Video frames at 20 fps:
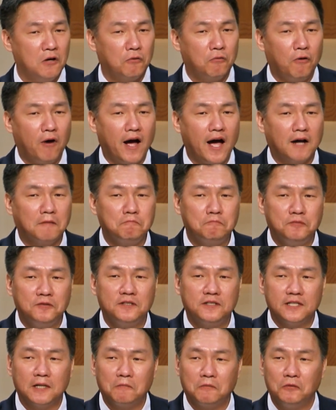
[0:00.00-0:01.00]
꽉
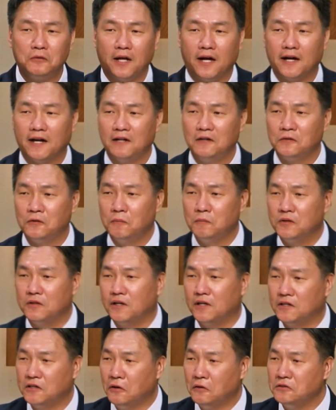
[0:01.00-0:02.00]
붙잡고 나가는
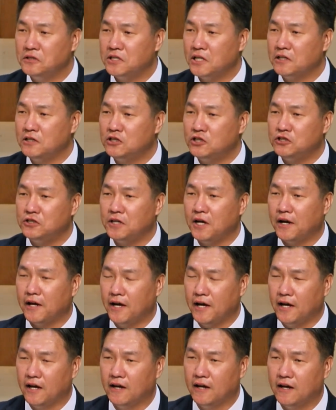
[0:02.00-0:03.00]
겁니다. 영생을
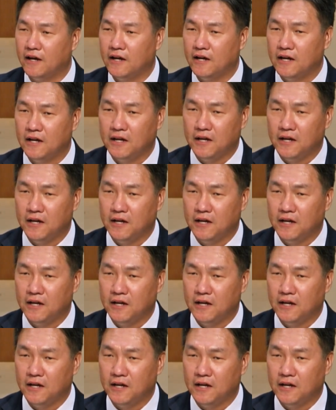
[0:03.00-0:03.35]
취하라.